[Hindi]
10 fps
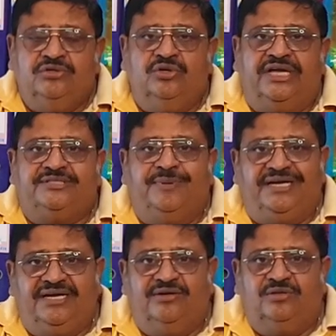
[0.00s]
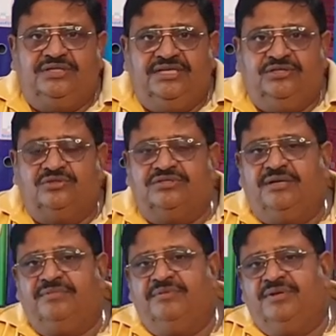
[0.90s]
जो एक्सपेक्टेड होती हैं जो
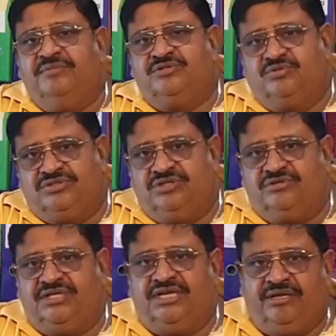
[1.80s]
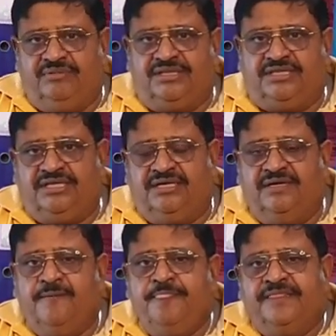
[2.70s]
उसने अपने मन में सोची होती है नहीं मिलती
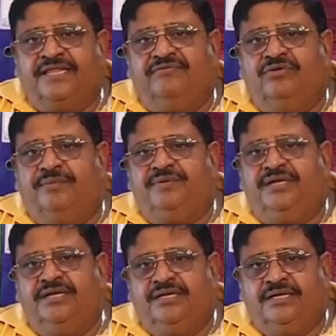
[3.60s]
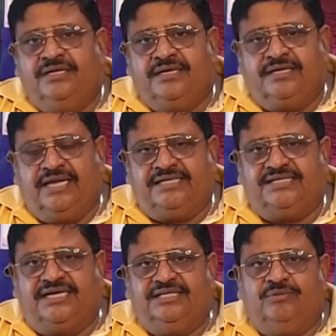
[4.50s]
है तब वो अपनी
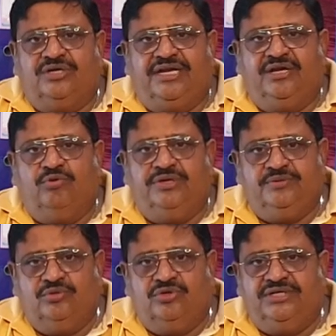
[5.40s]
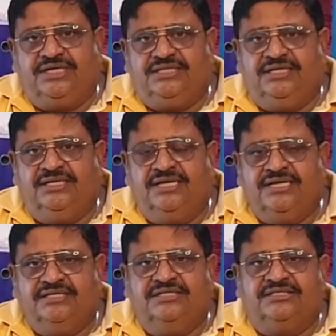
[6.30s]
ऐसा कदम उठाने को मजबूर हो जाती है
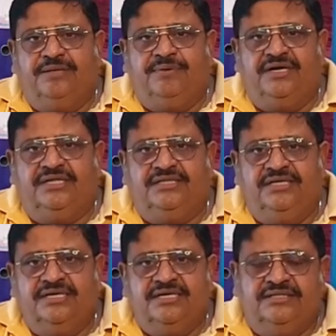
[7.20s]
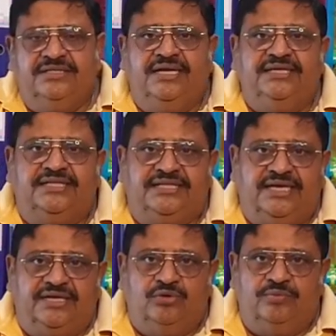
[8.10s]
जिसकी परिणति दहेज
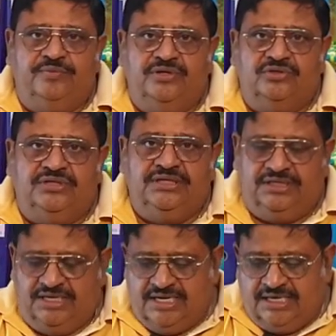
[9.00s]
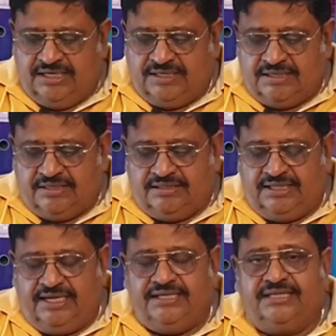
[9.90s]
हत्या के रूप में होती है
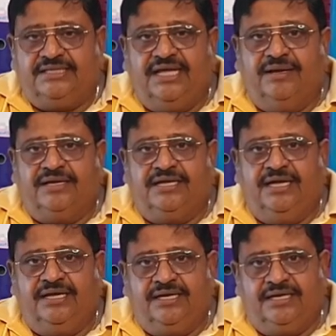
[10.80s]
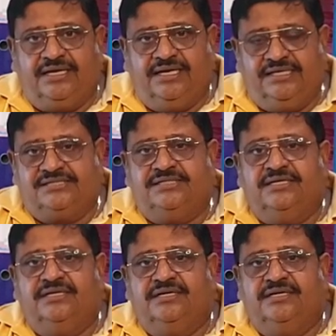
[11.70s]
दहेज हत्या के इस